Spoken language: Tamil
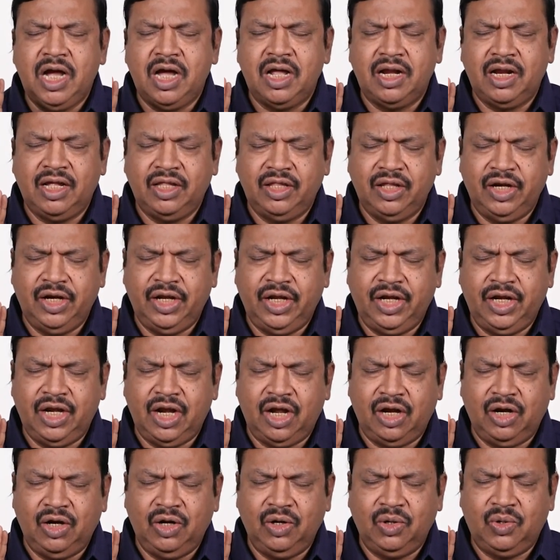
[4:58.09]
ஆராதனையை
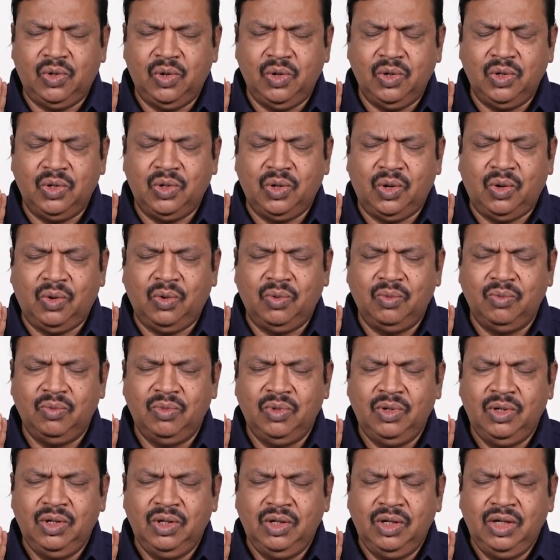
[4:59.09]
நாங்கள் கொடுக்கிறோம்
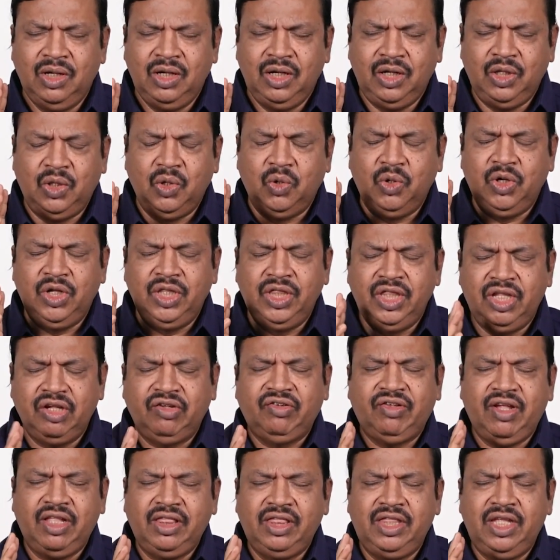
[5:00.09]
இதோ இந்த
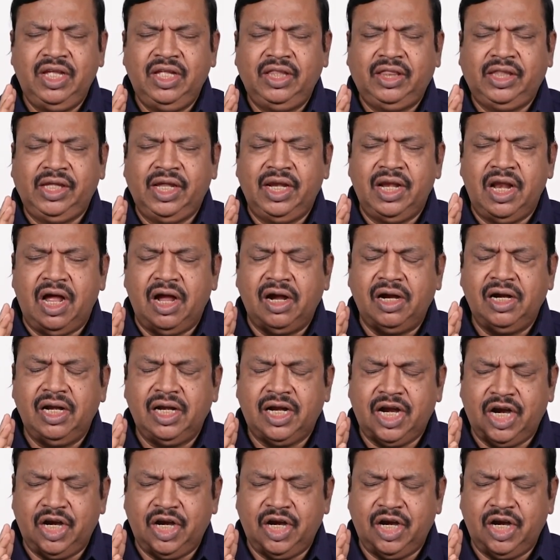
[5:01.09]
சத்தியத்தை நாங்கள்